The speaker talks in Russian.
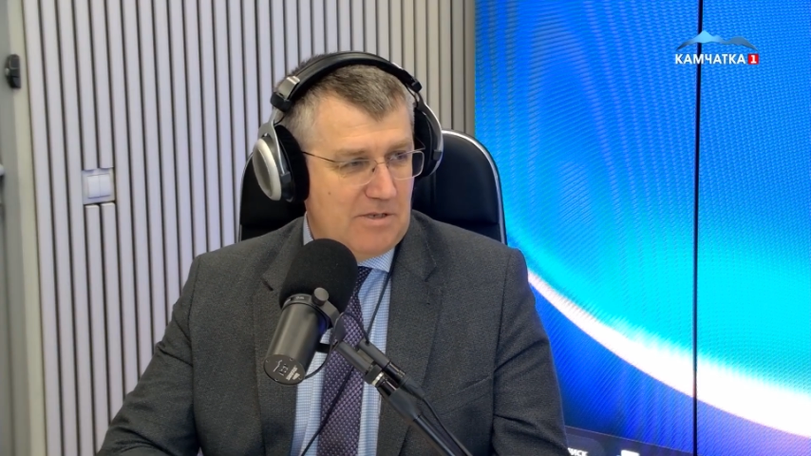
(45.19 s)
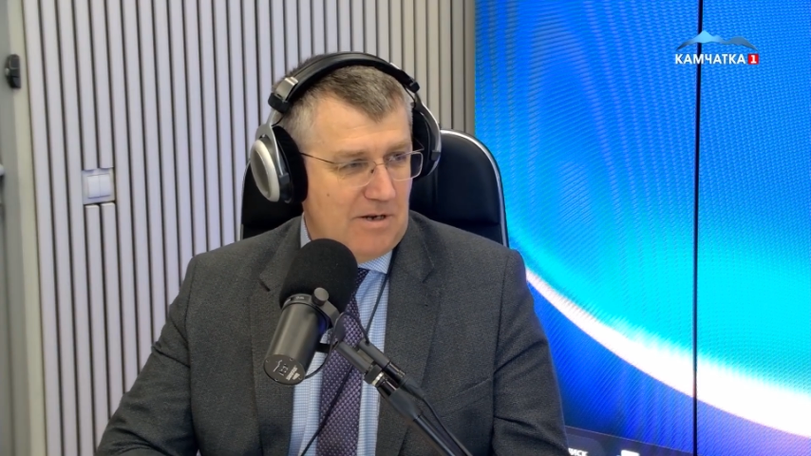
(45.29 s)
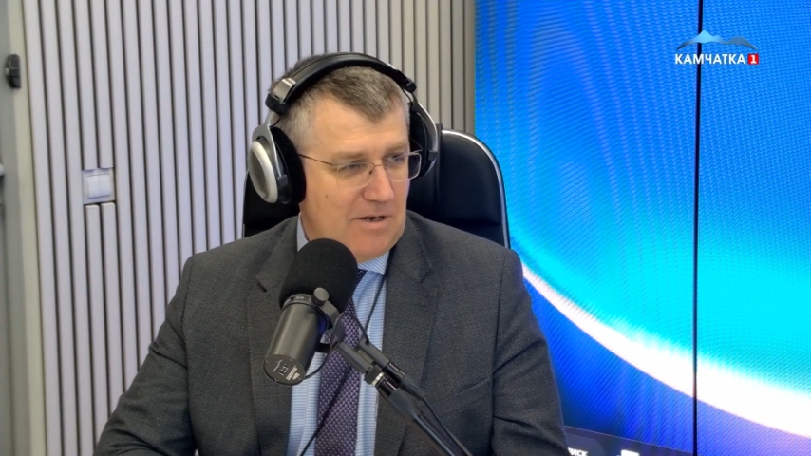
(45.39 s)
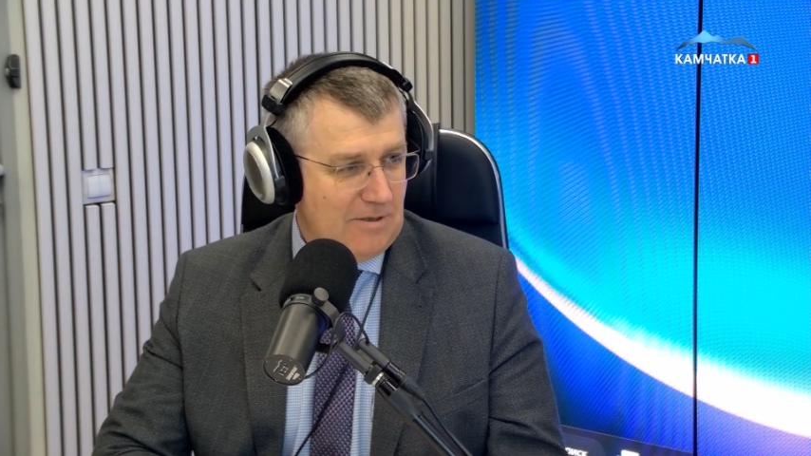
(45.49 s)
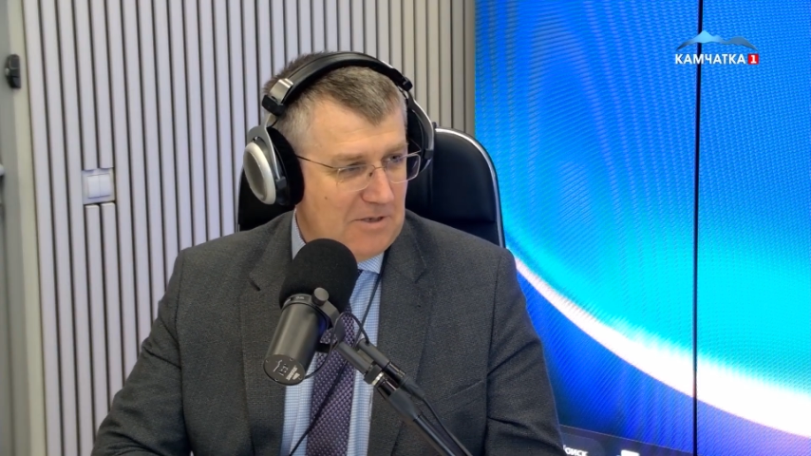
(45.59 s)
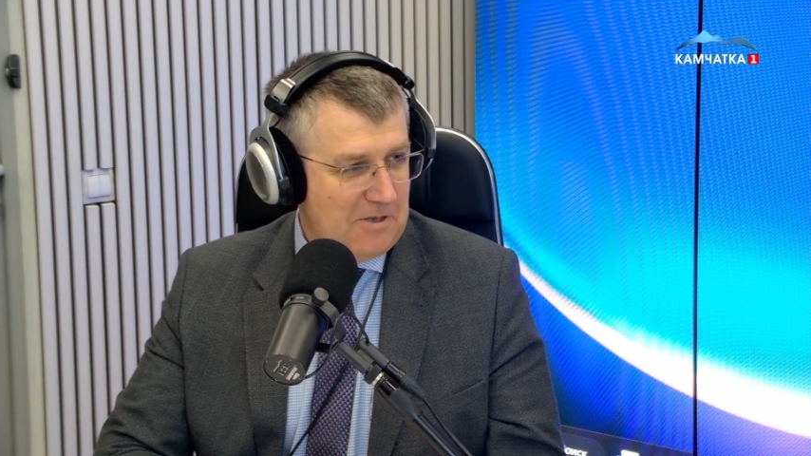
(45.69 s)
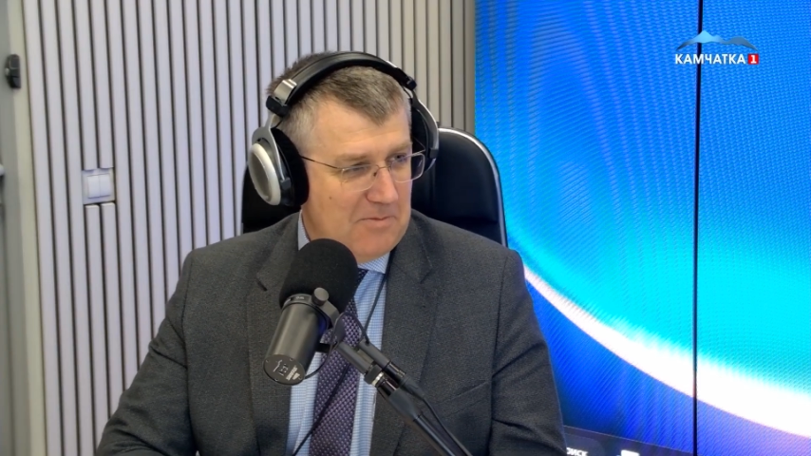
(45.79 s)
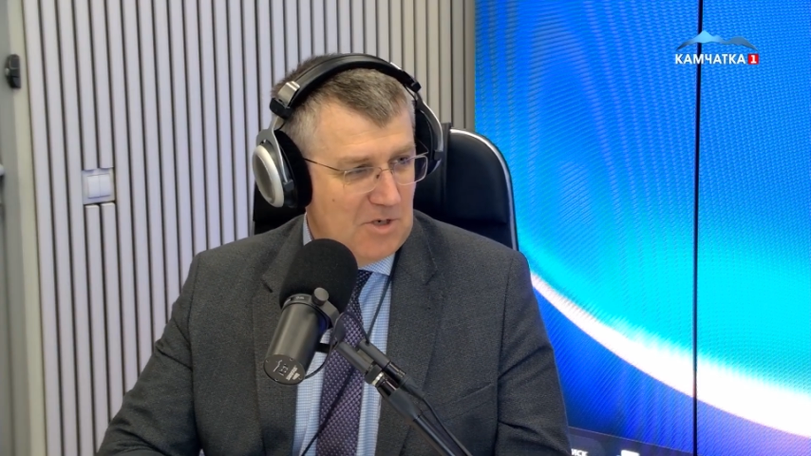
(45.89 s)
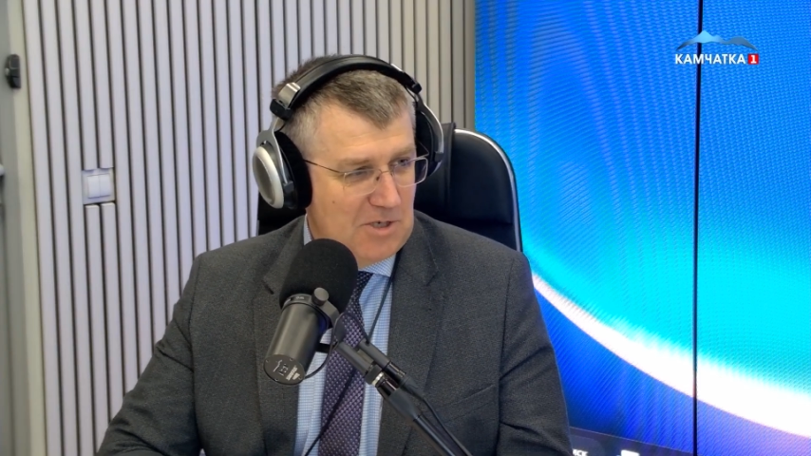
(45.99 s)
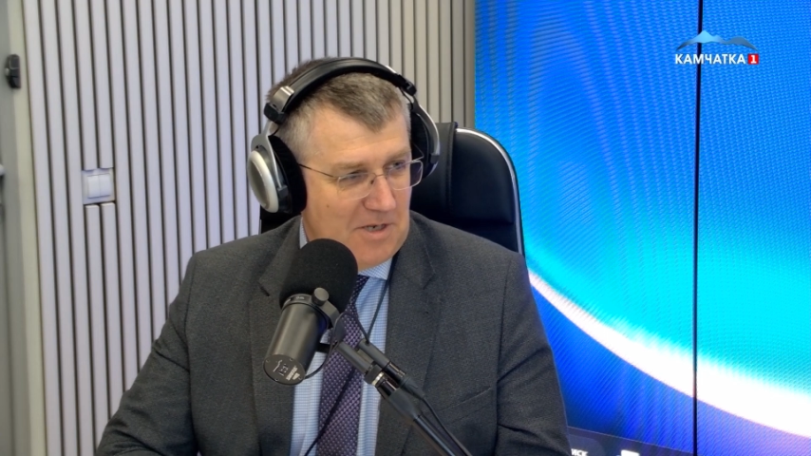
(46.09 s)
сериалы, где
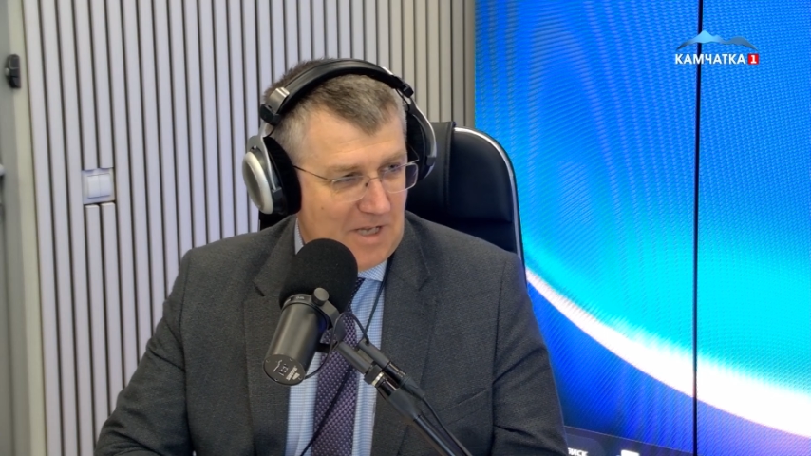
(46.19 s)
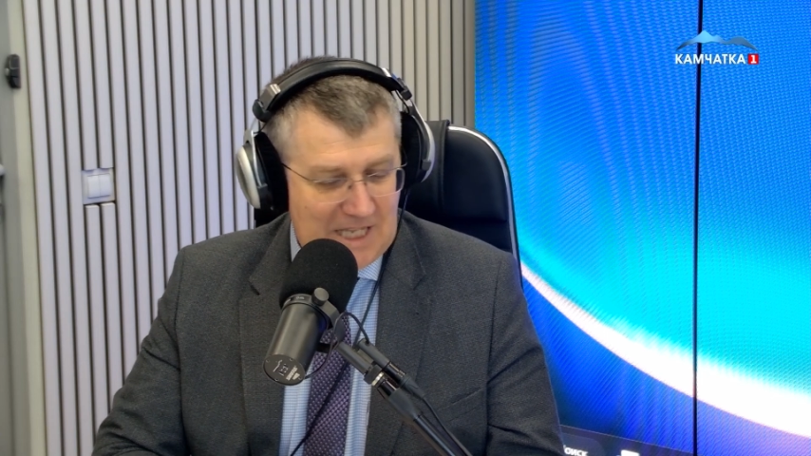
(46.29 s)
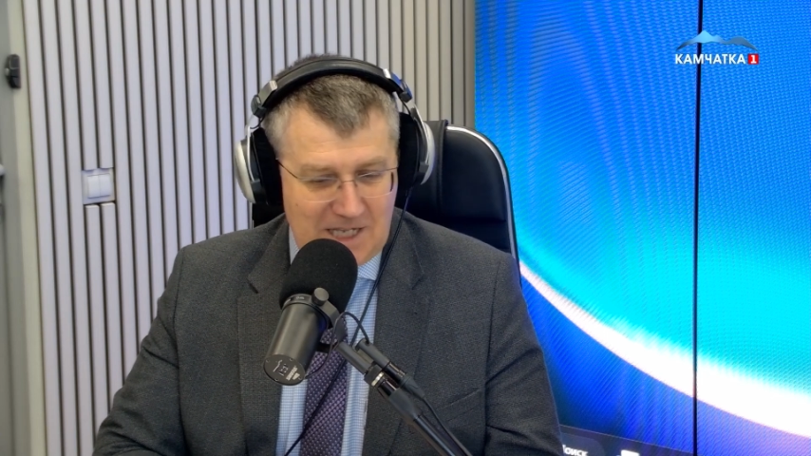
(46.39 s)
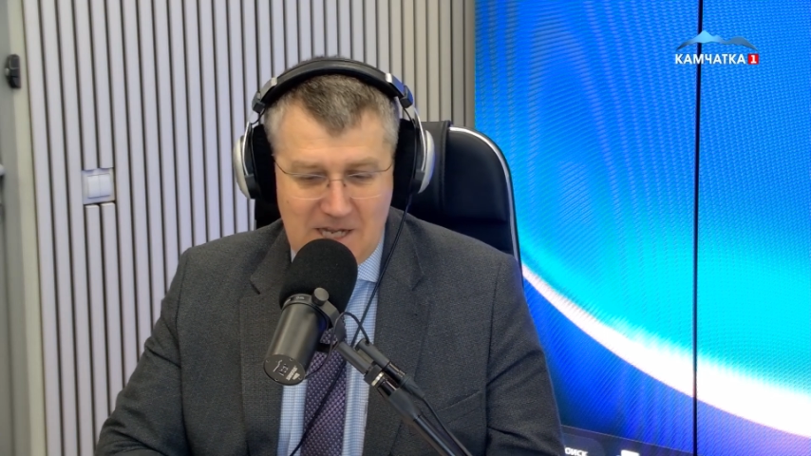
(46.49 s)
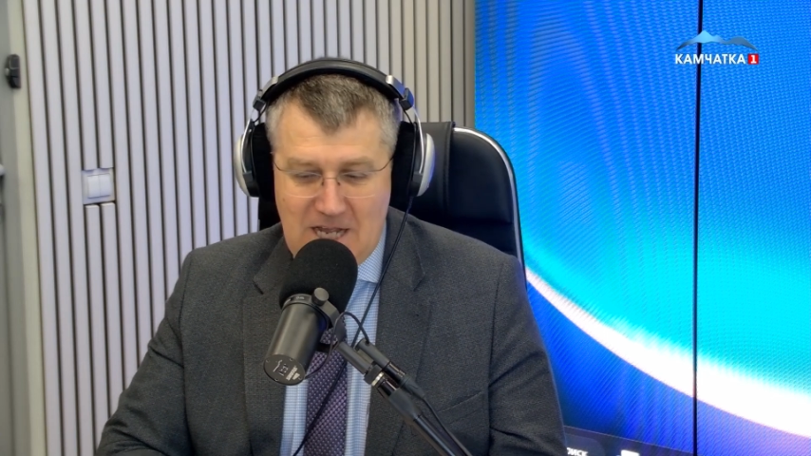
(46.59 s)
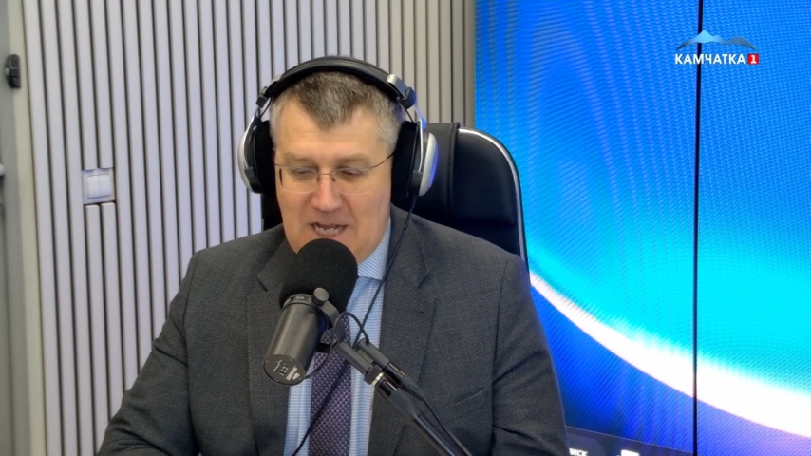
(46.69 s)
мошенники, да?